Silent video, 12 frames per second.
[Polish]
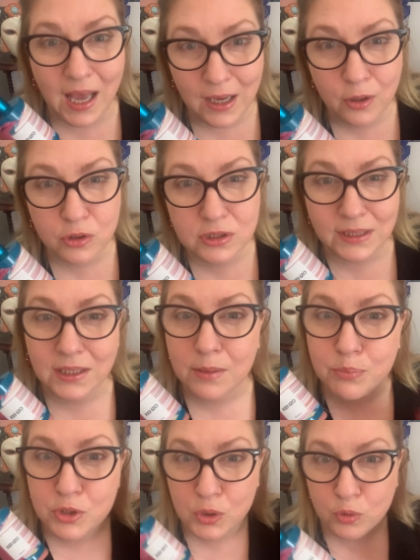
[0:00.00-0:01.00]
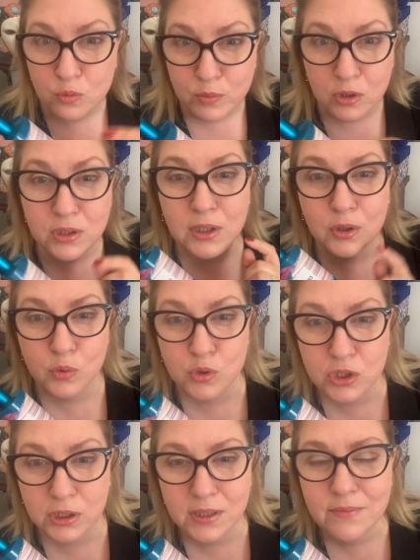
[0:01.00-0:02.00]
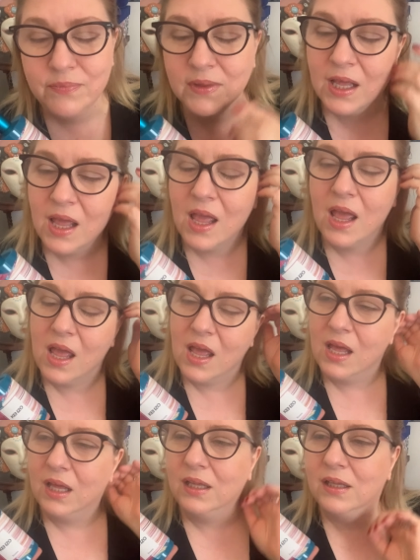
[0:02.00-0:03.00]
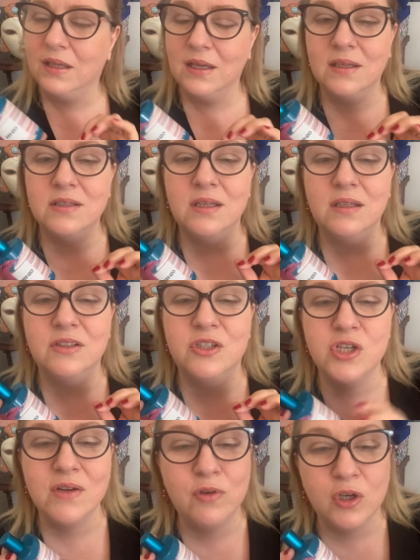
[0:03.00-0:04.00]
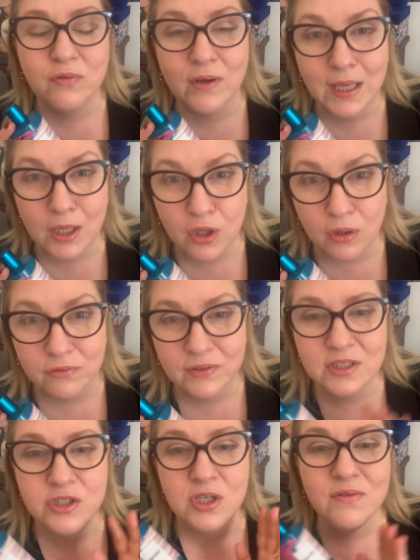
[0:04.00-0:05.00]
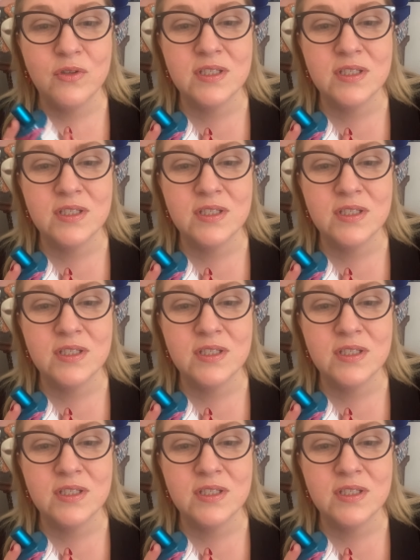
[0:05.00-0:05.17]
akord takiej przytłumionej róży, y, drzewo gwajakowe, drzewo